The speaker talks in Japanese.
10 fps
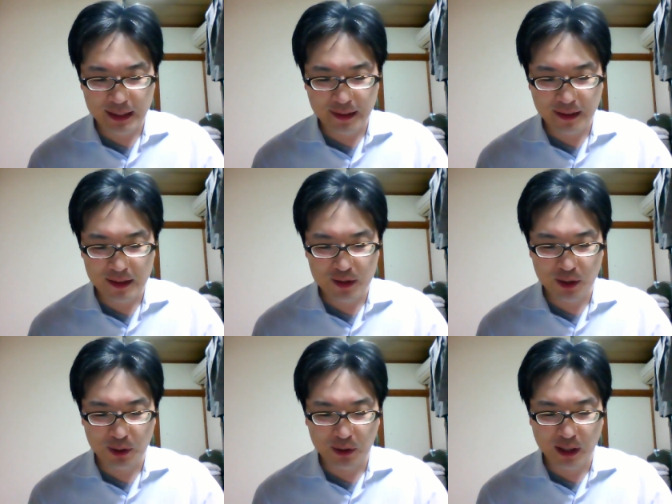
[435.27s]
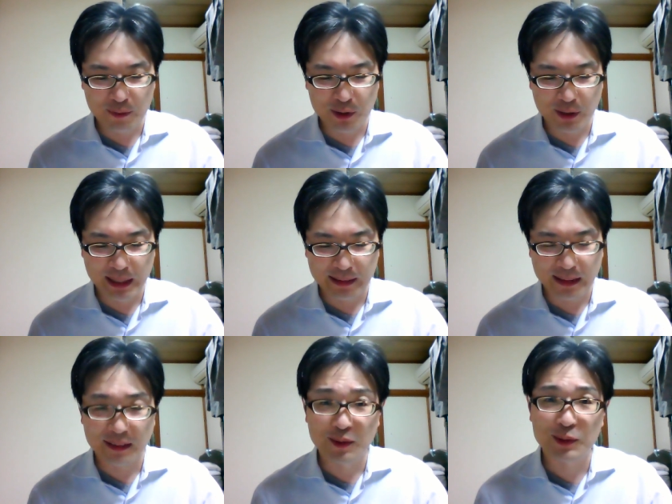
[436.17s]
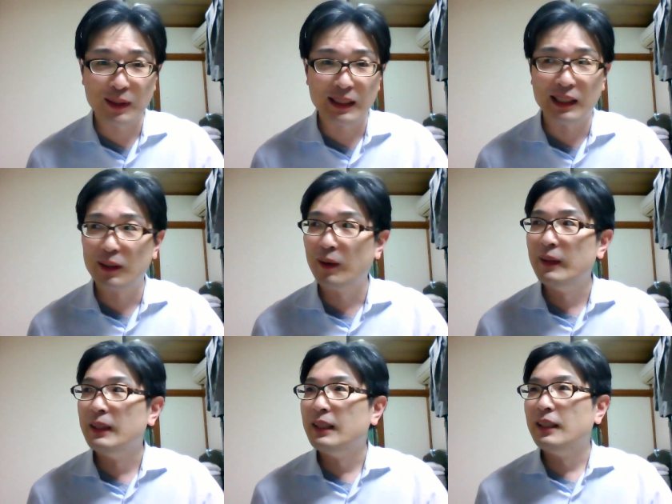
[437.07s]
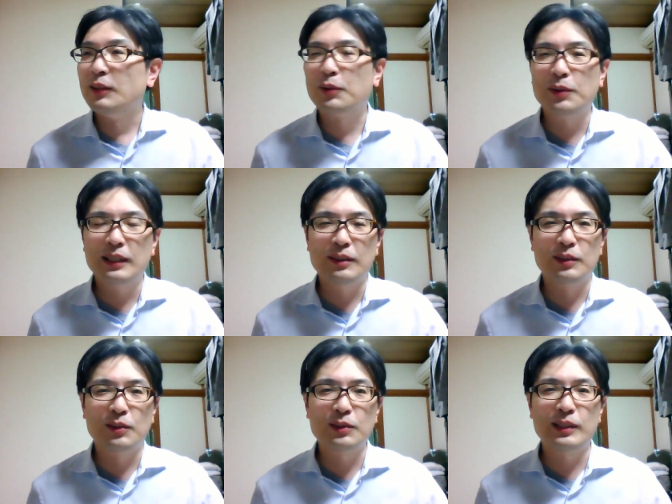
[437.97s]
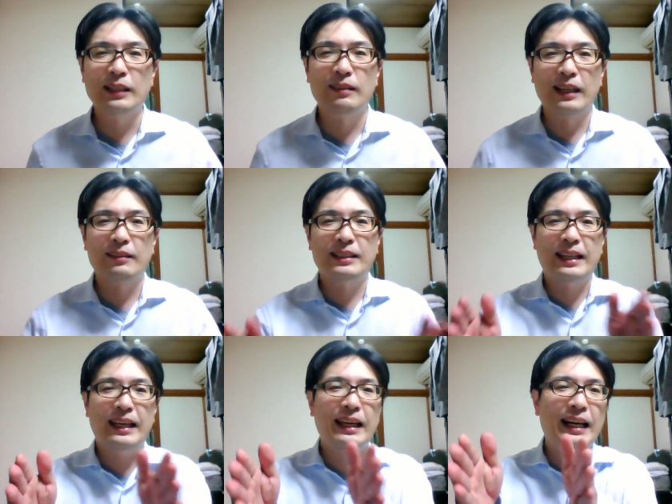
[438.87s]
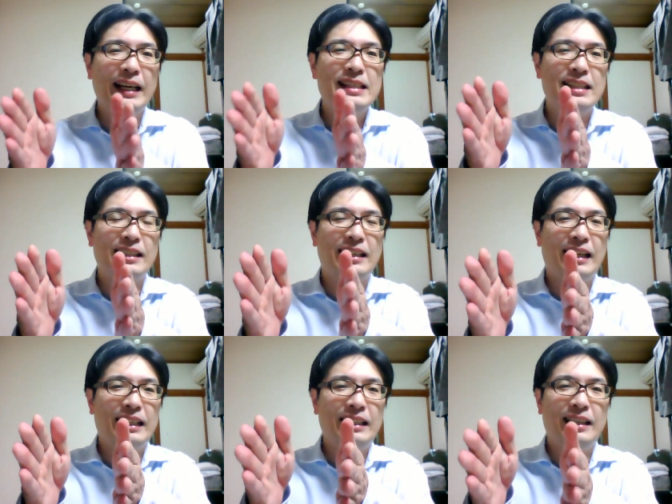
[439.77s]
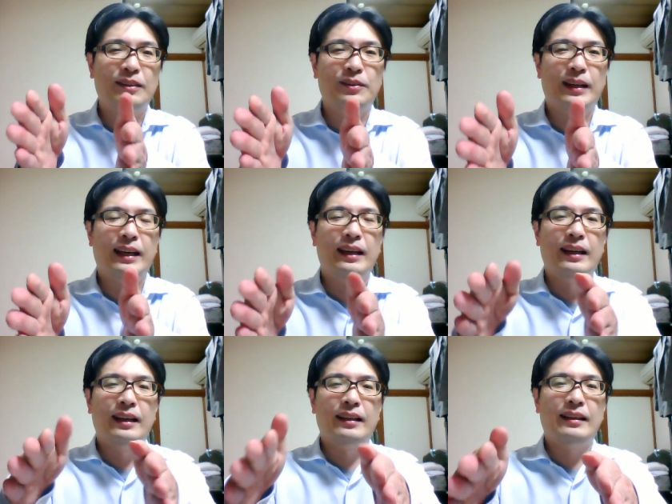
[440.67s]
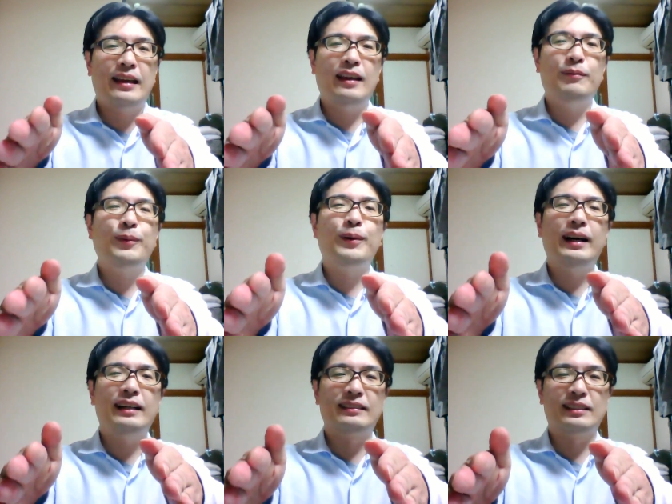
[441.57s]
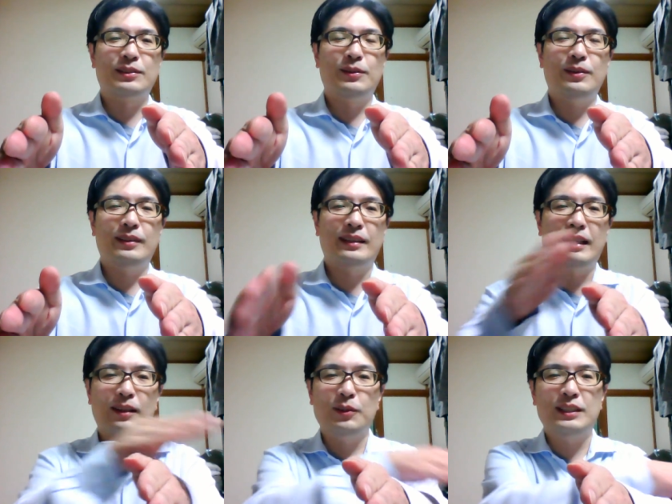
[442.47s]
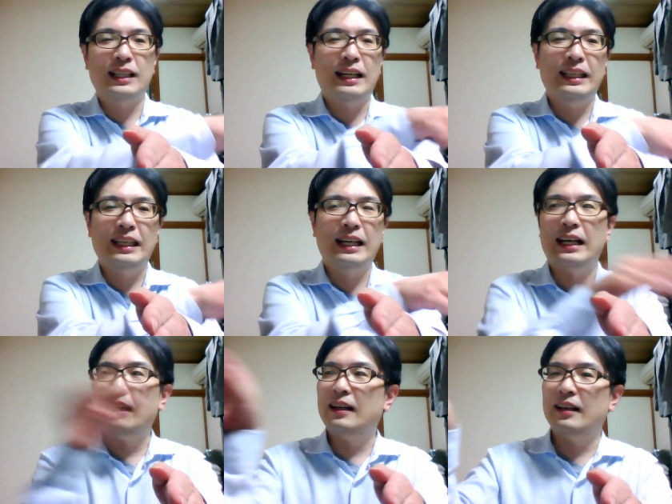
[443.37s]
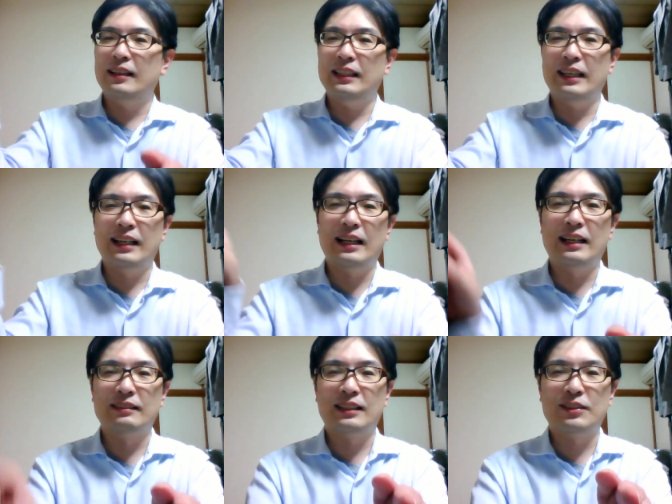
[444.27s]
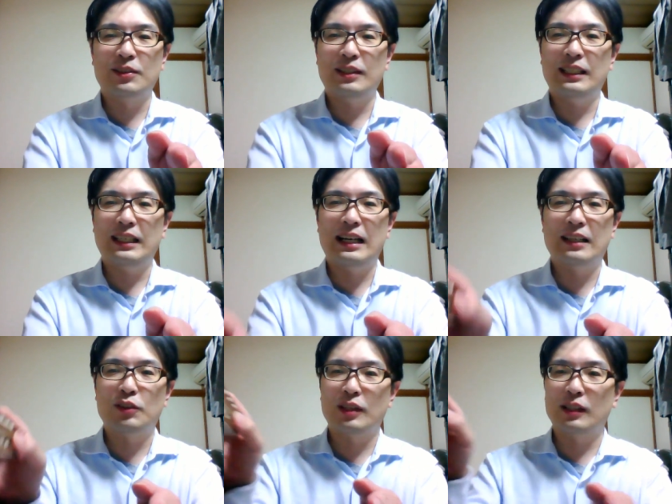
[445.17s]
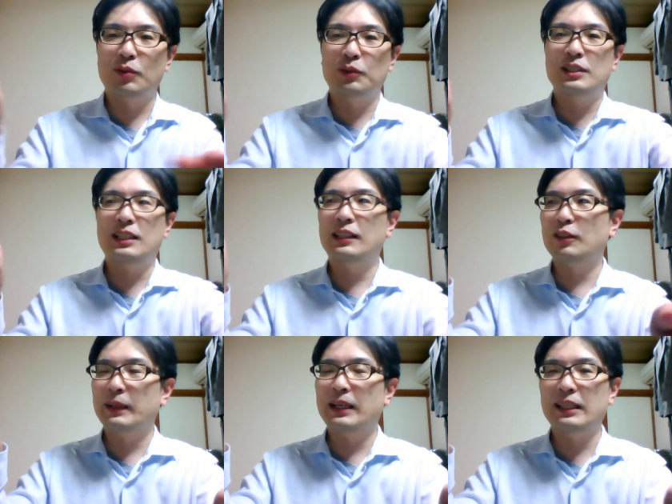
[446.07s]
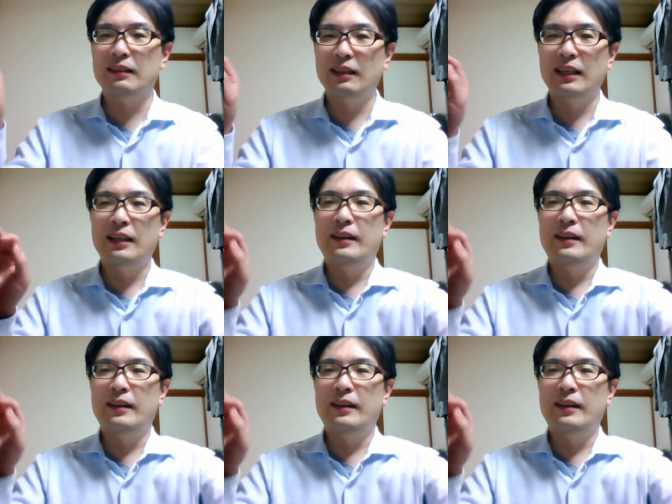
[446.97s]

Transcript: 砂利採取業を営むようになったってことなんだけど、ところで言っとくけどね、あの、定外地って何っていうとね、堤防があるでしょで、こっちが家が、家があるでしょあ、ちょっとなんかこの事例だと分かりにくい。